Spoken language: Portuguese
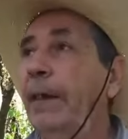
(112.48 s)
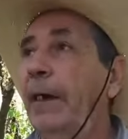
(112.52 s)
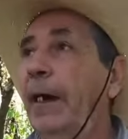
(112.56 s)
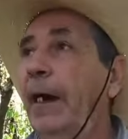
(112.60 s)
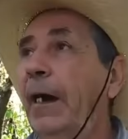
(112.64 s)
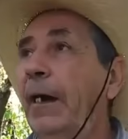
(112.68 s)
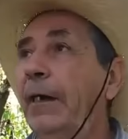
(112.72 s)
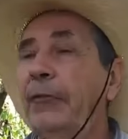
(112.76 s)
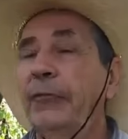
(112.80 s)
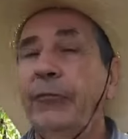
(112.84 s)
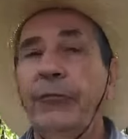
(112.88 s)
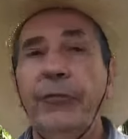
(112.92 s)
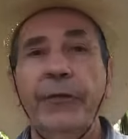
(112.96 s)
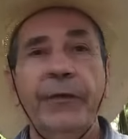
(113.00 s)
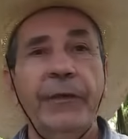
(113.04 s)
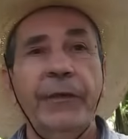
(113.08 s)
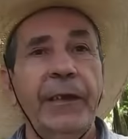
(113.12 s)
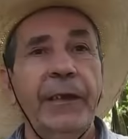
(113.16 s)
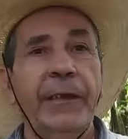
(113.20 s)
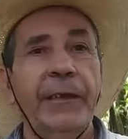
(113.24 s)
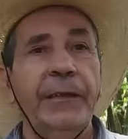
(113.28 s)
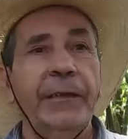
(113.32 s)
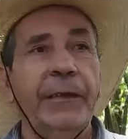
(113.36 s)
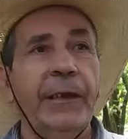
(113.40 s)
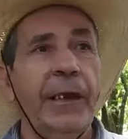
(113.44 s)
Aí eu
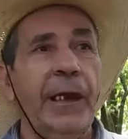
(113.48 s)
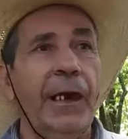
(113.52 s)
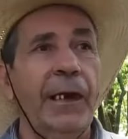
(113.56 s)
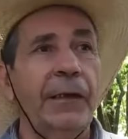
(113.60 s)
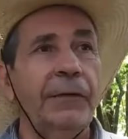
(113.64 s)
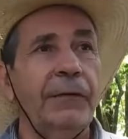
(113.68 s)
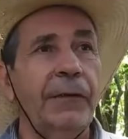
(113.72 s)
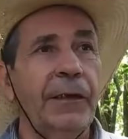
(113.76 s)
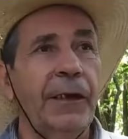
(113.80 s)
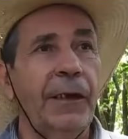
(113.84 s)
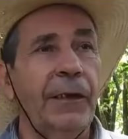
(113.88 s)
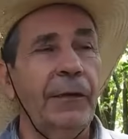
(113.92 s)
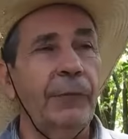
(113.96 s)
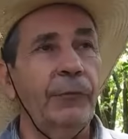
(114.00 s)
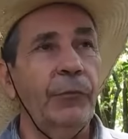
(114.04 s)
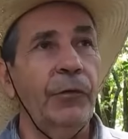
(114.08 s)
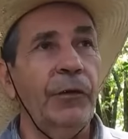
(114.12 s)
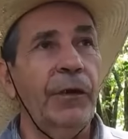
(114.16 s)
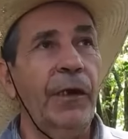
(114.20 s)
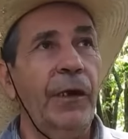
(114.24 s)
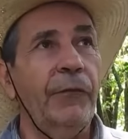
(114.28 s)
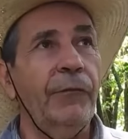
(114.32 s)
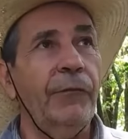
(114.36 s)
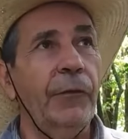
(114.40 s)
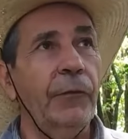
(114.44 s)
fiquei ligado, aquela
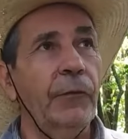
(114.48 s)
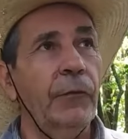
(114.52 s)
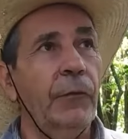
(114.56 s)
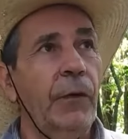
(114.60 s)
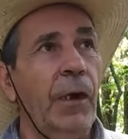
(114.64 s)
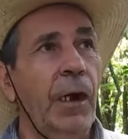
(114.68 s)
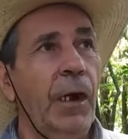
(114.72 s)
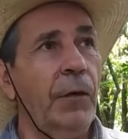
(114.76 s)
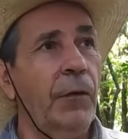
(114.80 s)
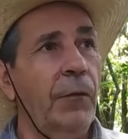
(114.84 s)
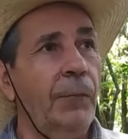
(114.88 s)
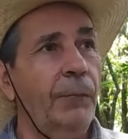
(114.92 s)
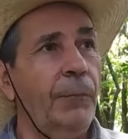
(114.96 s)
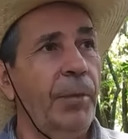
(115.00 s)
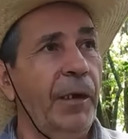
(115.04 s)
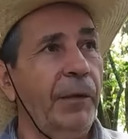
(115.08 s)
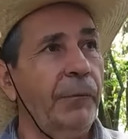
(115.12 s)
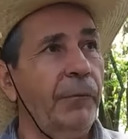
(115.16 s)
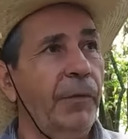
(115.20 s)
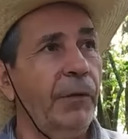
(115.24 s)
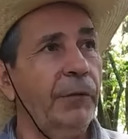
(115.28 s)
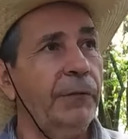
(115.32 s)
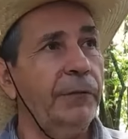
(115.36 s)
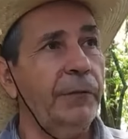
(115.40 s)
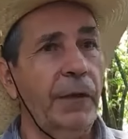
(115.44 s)
mulher falou, ah compadre,
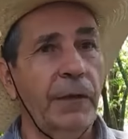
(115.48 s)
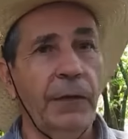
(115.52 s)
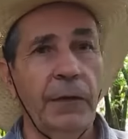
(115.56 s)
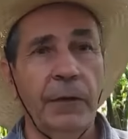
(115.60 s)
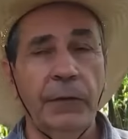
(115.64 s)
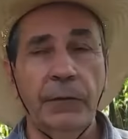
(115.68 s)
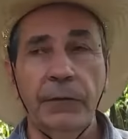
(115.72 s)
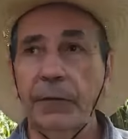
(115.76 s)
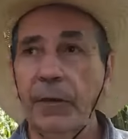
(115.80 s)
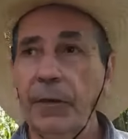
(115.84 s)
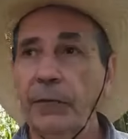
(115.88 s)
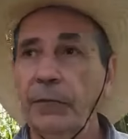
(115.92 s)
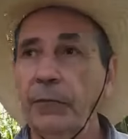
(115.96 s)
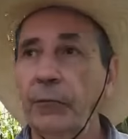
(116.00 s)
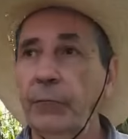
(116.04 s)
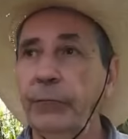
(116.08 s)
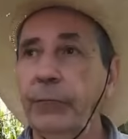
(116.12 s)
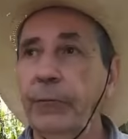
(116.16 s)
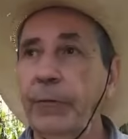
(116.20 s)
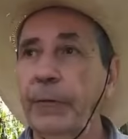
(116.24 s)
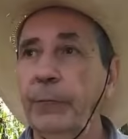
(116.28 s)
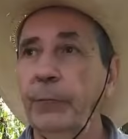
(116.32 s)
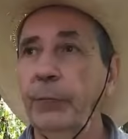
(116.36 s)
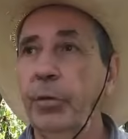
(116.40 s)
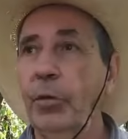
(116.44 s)
mas está tá
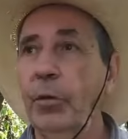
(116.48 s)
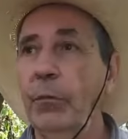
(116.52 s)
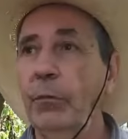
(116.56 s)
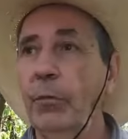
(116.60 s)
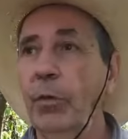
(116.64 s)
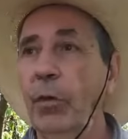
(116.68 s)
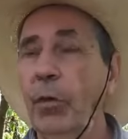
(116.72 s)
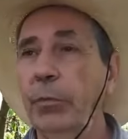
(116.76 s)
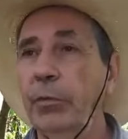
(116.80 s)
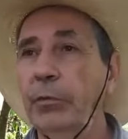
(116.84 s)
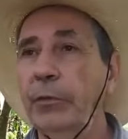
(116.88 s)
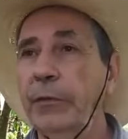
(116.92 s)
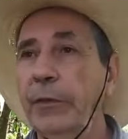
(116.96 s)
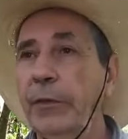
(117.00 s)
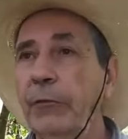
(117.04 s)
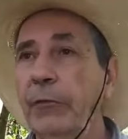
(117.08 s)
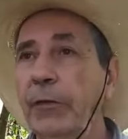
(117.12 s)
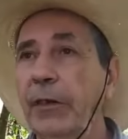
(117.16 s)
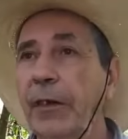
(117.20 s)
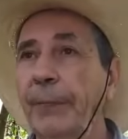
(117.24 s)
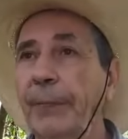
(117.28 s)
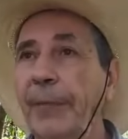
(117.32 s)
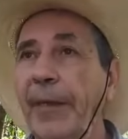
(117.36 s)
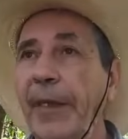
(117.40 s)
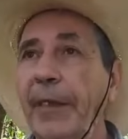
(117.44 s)
sofrendo por bobo, tem um
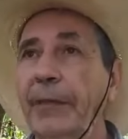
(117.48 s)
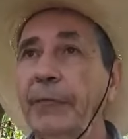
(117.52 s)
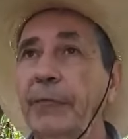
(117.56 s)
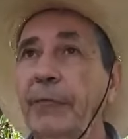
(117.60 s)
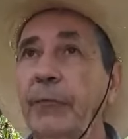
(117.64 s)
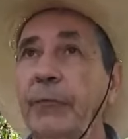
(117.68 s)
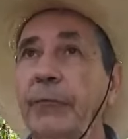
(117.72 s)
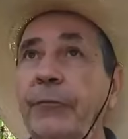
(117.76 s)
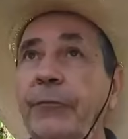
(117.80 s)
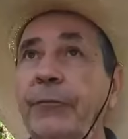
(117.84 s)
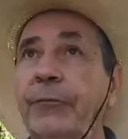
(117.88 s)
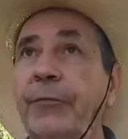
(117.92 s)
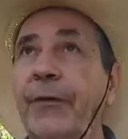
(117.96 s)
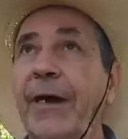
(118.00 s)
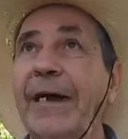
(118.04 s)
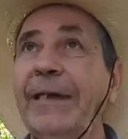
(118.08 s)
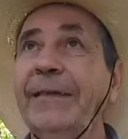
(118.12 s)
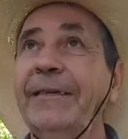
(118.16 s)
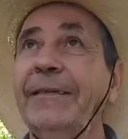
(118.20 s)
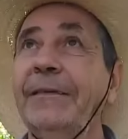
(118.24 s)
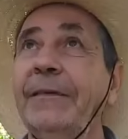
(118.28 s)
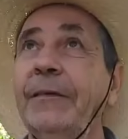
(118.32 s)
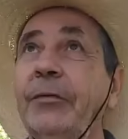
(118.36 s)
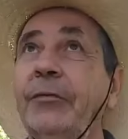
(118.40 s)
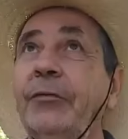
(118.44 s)
remédio
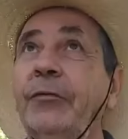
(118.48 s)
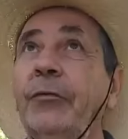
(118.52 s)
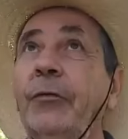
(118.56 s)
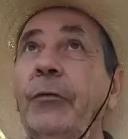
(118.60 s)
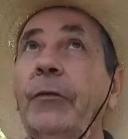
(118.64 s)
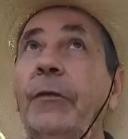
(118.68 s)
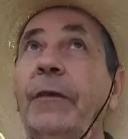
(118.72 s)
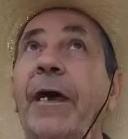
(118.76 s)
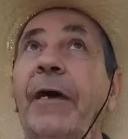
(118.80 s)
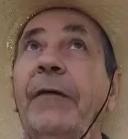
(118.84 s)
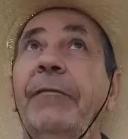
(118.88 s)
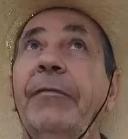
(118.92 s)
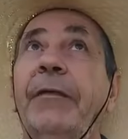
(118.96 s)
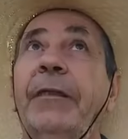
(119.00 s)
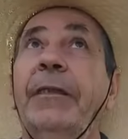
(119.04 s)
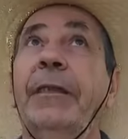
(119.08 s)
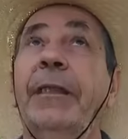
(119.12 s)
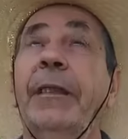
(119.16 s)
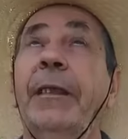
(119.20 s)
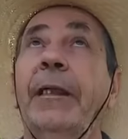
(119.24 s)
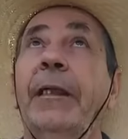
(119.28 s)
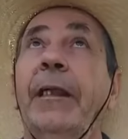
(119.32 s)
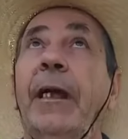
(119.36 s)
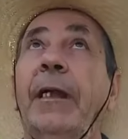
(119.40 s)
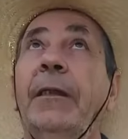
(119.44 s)
fácil, o senhor deve
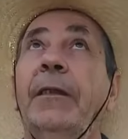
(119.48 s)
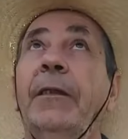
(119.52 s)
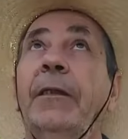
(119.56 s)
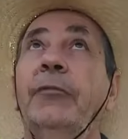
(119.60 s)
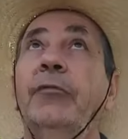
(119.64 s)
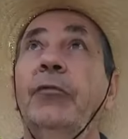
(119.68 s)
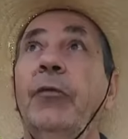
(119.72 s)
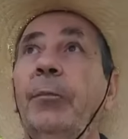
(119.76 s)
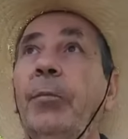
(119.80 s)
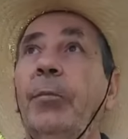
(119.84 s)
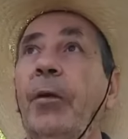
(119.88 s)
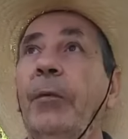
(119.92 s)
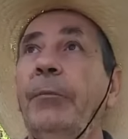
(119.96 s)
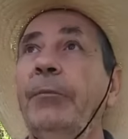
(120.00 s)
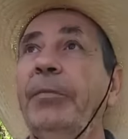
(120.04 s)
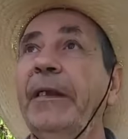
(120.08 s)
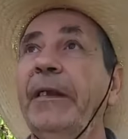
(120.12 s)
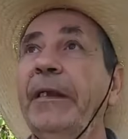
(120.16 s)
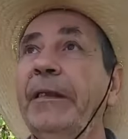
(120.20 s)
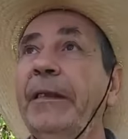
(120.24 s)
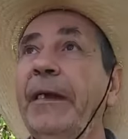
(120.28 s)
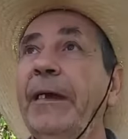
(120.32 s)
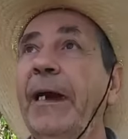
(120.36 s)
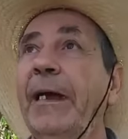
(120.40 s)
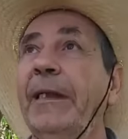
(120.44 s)
ter lá na sua
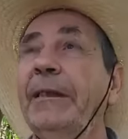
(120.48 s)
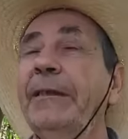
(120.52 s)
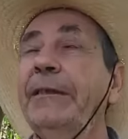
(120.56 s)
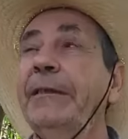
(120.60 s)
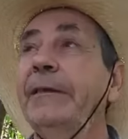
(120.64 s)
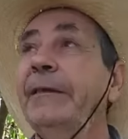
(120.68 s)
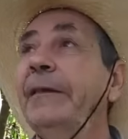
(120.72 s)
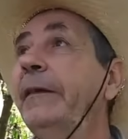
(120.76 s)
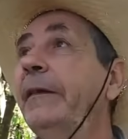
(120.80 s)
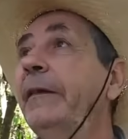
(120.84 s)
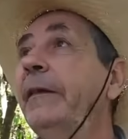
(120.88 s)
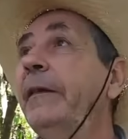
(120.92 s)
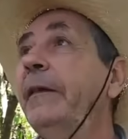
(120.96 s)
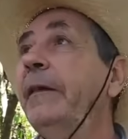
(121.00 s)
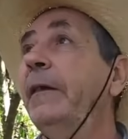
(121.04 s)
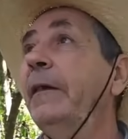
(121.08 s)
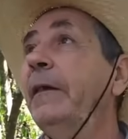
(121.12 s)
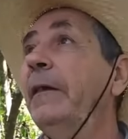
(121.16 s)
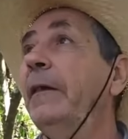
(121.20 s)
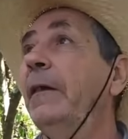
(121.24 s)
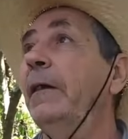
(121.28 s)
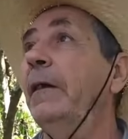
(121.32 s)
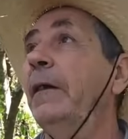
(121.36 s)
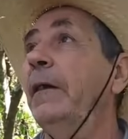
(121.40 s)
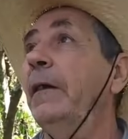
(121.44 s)
propriedade
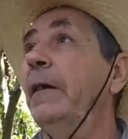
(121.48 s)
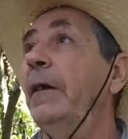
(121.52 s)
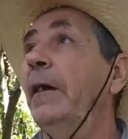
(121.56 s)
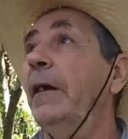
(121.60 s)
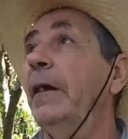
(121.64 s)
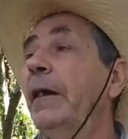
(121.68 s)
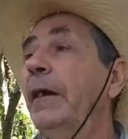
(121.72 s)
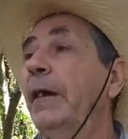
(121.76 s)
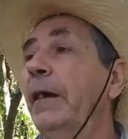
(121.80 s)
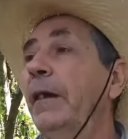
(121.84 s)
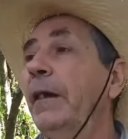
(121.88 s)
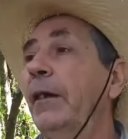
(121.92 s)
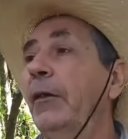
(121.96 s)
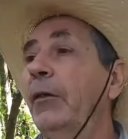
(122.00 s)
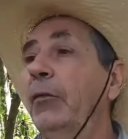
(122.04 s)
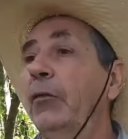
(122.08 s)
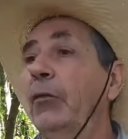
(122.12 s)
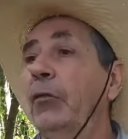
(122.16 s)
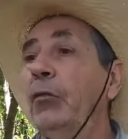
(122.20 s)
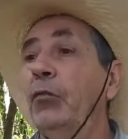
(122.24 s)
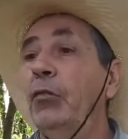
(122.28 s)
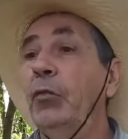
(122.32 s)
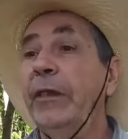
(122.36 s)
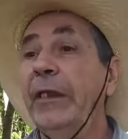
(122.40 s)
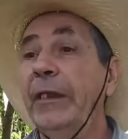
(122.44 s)
é,
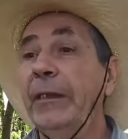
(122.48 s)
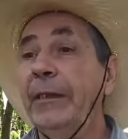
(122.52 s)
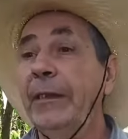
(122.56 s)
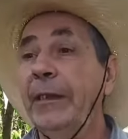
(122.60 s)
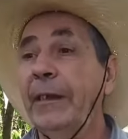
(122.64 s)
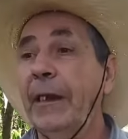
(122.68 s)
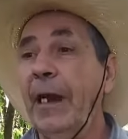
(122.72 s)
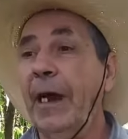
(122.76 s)
o Unha de